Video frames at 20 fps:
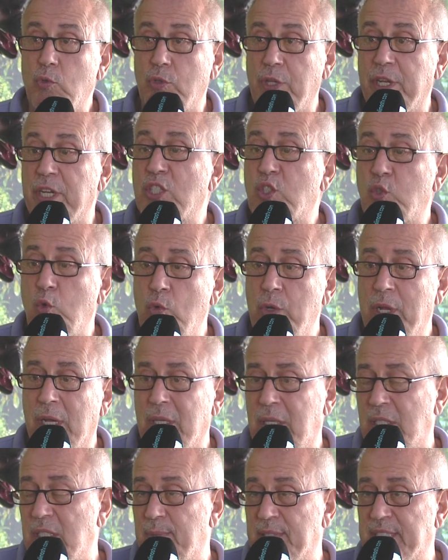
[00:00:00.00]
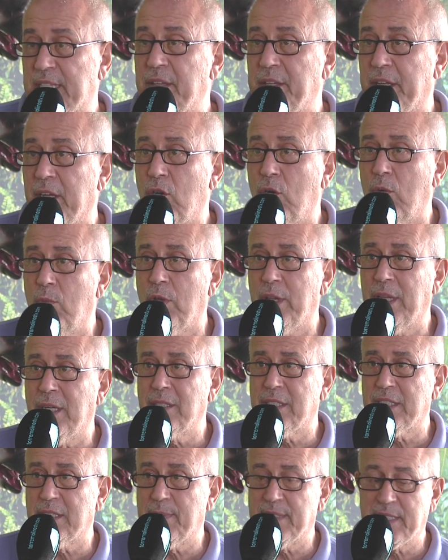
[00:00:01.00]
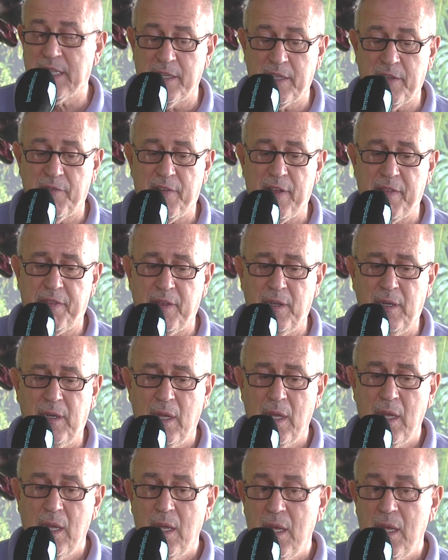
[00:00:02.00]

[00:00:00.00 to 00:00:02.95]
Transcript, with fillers: tú tienes una que es bastante cómoda, que es bastante fácil.